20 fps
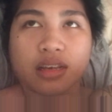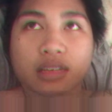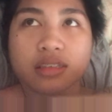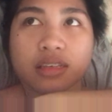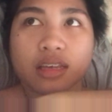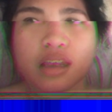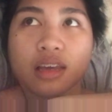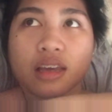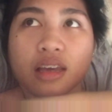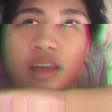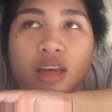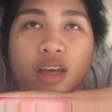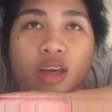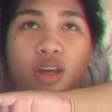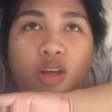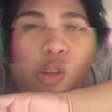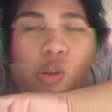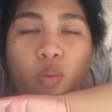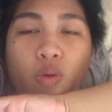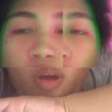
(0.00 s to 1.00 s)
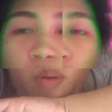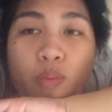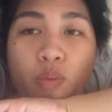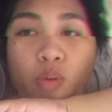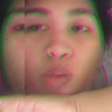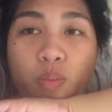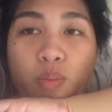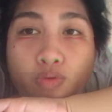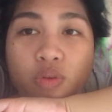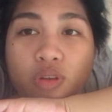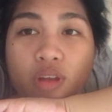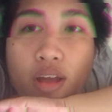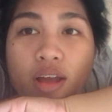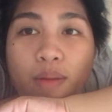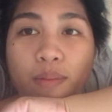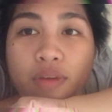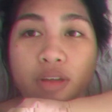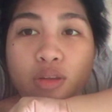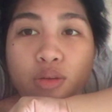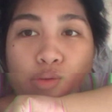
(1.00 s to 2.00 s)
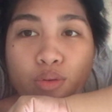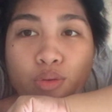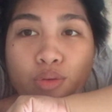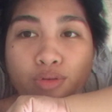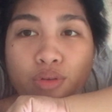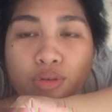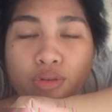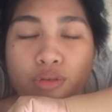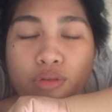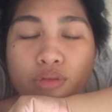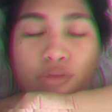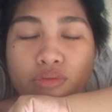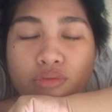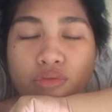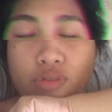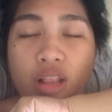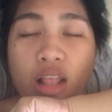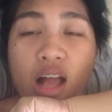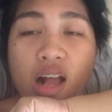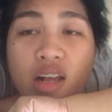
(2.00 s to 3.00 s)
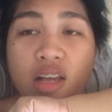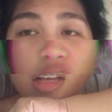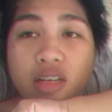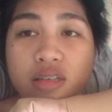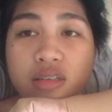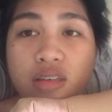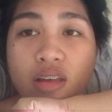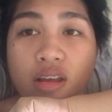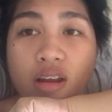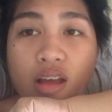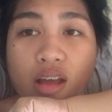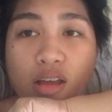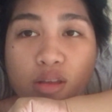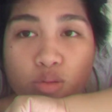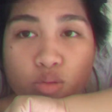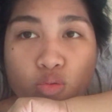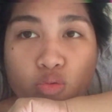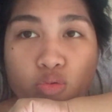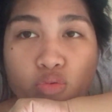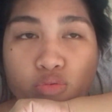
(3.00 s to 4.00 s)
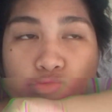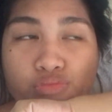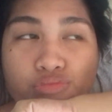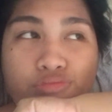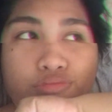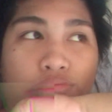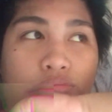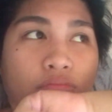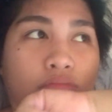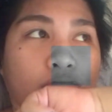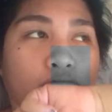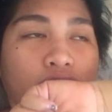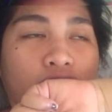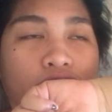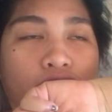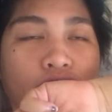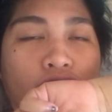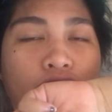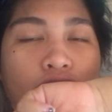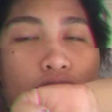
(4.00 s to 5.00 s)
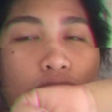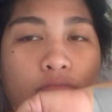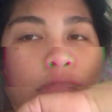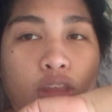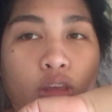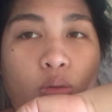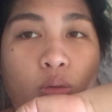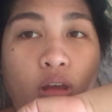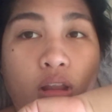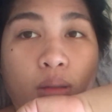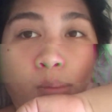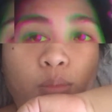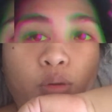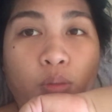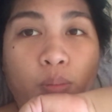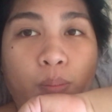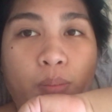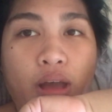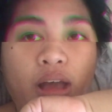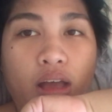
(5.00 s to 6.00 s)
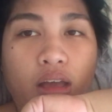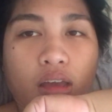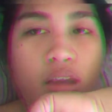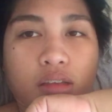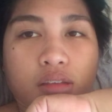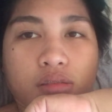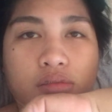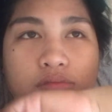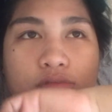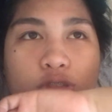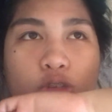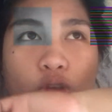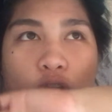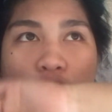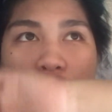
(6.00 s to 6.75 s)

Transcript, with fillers: Kasi, tuwing pumupunta kami doon, laging sarado. Hindi ko alam kung bakit. So,